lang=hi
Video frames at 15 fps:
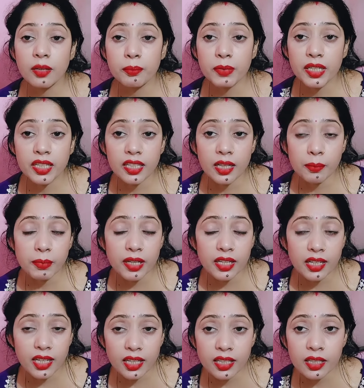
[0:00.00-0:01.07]
मीडिया में
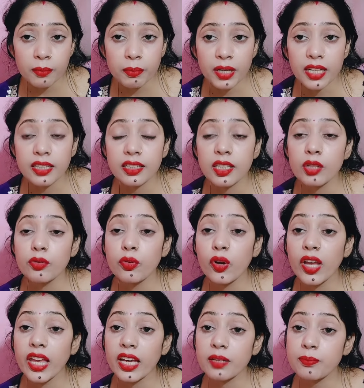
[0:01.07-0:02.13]
नहीं बल्कि वो
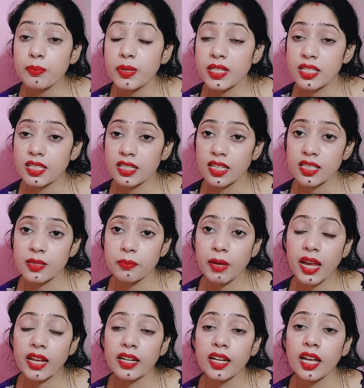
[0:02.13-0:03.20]
एक
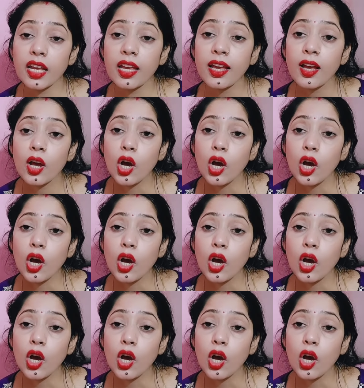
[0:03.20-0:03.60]
बिजनेसमैन है